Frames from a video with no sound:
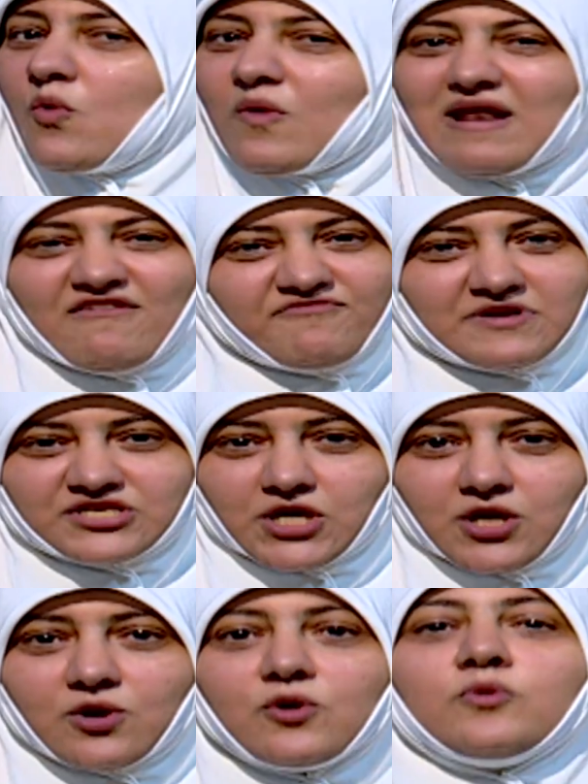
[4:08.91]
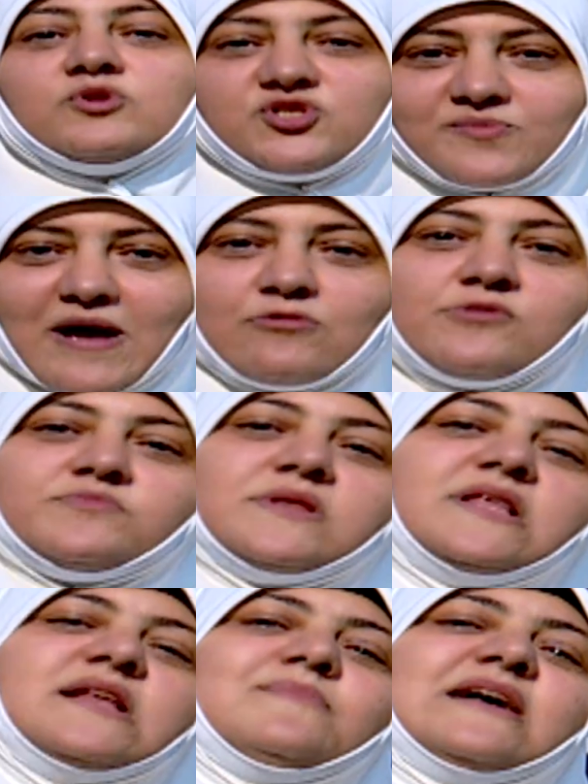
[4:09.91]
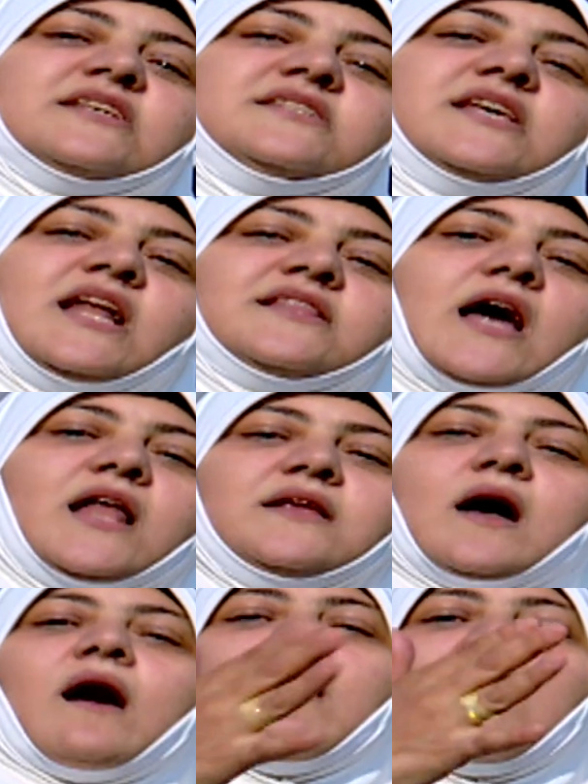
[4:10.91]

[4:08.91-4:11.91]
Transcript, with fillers: ولا في مشاعرهم بص بقى ونبتدي بقى سلسله ثانيه